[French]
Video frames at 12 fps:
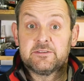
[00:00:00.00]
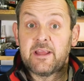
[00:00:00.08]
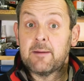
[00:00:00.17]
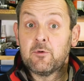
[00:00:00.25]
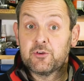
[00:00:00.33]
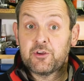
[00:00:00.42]

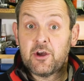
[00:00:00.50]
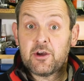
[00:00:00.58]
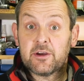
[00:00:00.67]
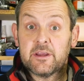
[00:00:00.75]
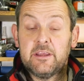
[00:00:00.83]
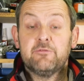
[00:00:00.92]
d'un
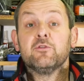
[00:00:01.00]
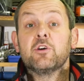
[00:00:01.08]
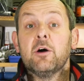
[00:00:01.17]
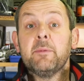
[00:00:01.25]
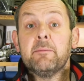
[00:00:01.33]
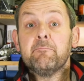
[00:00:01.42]
moteur, il faut
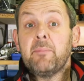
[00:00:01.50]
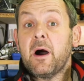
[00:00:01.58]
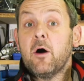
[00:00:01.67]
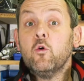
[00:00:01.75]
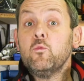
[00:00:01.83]
quand même pas